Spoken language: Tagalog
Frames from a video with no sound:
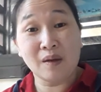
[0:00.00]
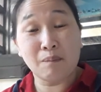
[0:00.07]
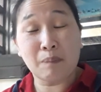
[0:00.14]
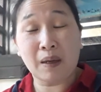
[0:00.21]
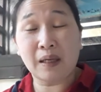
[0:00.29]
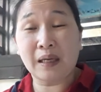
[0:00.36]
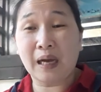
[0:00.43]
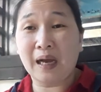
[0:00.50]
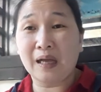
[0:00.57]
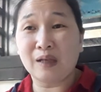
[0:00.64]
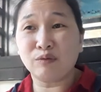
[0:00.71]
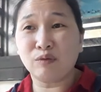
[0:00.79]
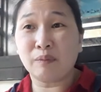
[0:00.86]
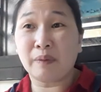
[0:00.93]
pagka
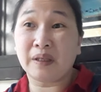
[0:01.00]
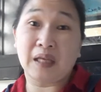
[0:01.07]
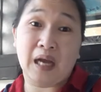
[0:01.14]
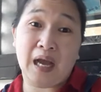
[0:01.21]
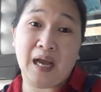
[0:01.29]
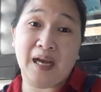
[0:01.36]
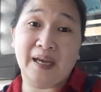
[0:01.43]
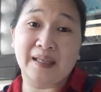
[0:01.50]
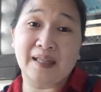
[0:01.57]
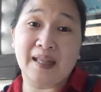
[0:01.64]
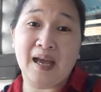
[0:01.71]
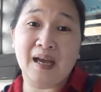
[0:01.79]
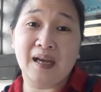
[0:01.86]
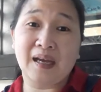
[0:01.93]
ano, may
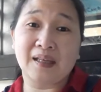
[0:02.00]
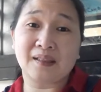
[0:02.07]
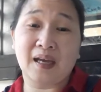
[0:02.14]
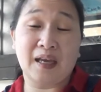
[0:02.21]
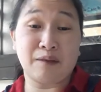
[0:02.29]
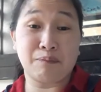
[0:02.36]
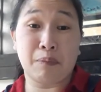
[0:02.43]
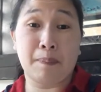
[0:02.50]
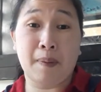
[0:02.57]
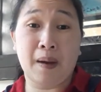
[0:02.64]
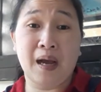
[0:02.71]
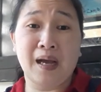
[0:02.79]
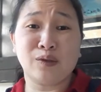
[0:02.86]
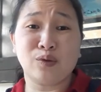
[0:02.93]
nangangailangan, kahit
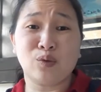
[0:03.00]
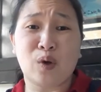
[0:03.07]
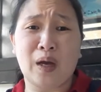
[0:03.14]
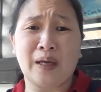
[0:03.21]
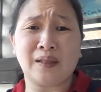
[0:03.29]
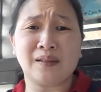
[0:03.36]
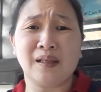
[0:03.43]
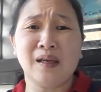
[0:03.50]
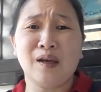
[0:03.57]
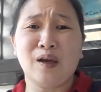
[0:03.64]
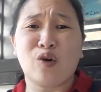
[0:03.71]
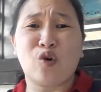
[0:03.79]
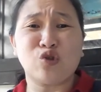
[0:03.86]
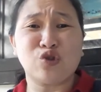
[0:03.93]
papaano, kahit
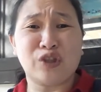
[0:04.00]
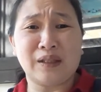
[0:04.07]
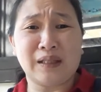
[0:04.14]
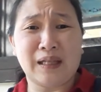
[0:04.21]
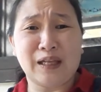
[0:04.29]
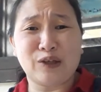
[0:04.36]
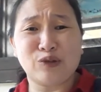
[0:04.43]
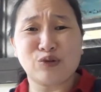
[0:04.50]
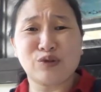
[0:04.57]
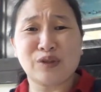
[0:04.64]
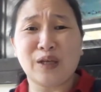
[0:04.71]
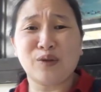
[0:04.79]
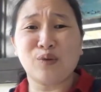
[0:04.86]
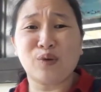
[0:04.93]
konti na lang yung
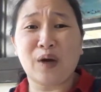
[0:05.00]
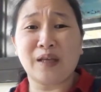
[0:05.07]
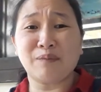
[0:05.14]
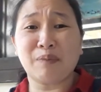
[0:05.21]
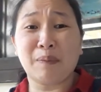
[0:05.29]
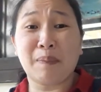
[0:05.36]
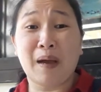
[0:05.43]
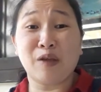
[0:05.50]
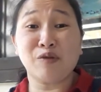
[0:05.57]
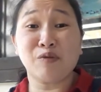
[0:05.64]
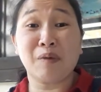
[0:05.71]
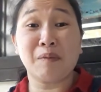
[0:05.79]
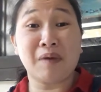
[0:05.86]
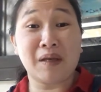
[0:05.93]
sa'yo, kahit
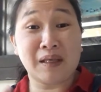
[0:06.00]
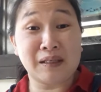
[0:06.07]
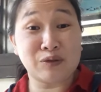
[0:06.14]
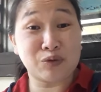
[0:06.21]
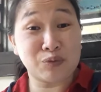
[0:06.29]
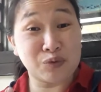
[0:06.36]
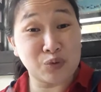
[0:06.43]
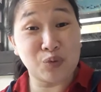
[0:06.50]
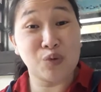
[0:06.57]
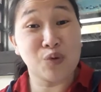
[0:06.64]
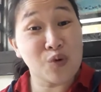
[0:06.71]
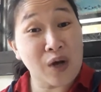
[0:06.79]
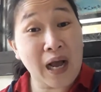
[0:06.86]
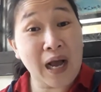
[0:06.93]
papaano may
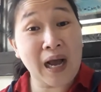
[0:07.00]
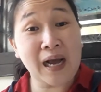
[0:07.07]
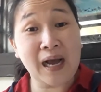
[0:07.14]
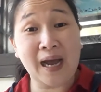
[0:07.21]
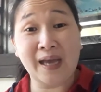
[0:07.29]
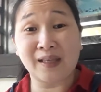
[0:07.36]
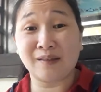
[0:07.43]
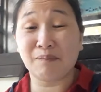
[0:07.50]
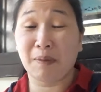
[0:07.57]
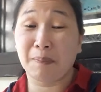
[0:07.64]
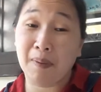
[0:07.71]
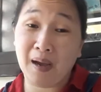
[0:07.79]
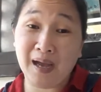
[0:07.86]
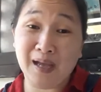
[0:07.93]
maitulong ka, kahit
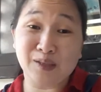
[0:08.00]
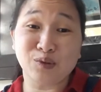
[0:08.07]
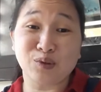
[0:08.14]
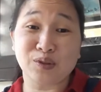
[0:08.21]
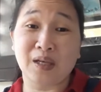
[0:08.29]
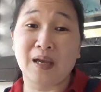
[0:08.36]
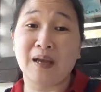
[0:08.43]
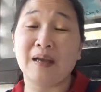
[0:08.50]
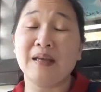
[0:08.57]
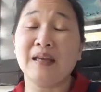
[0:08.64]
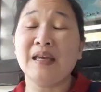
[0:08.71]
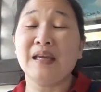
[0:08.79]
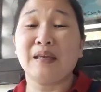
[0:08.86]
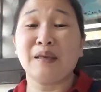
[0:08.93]
papaano sa
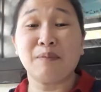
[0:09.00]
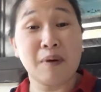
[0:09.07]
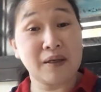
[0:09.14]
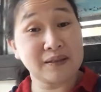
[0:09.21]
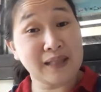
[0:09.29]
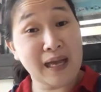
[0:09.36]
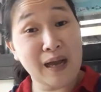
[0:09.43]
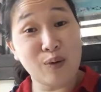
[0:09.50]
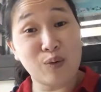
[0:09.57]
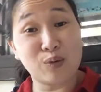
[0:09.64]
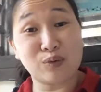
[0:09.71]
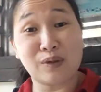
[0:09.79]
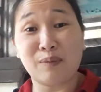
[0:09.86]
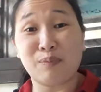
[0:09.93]
ibang
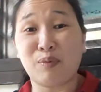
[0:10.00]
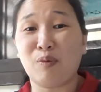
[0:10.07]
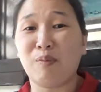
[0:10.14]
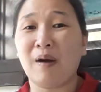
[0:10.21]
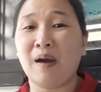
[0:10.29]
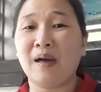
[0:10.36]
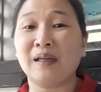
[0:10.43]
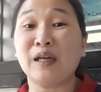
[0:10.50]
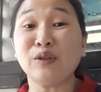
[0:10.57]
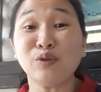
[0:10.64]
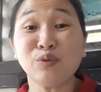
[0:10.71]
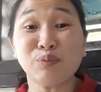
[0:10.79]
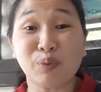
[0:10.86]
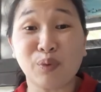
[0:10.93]
tao, di po ba?
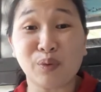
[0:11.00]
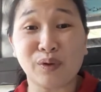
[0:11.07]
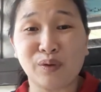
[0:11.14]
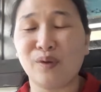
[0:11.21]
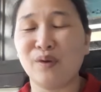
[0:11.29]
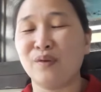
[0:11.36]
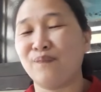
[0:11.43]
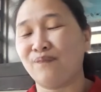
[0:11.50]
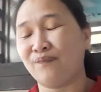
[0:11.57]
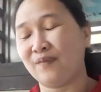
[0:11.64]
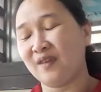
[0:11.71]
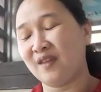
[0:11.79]
Ganun po yun.